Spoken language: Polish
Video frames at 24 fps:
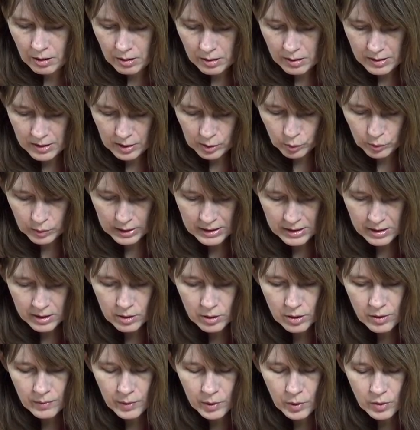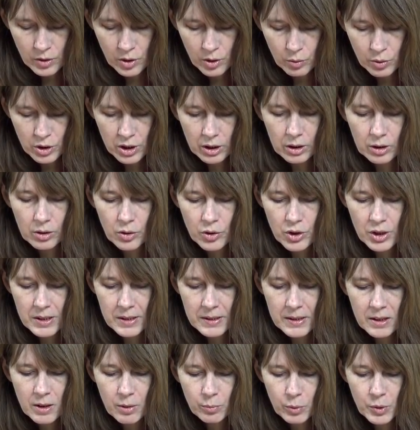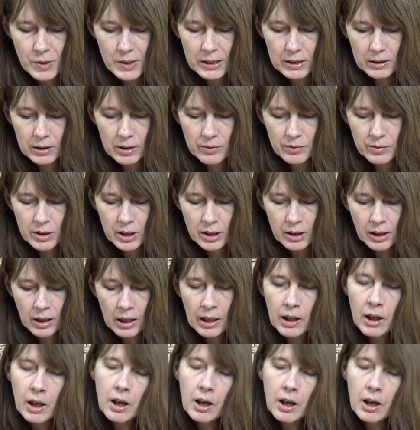sytuacje rozwiążą się korzystnie, pozytywnie,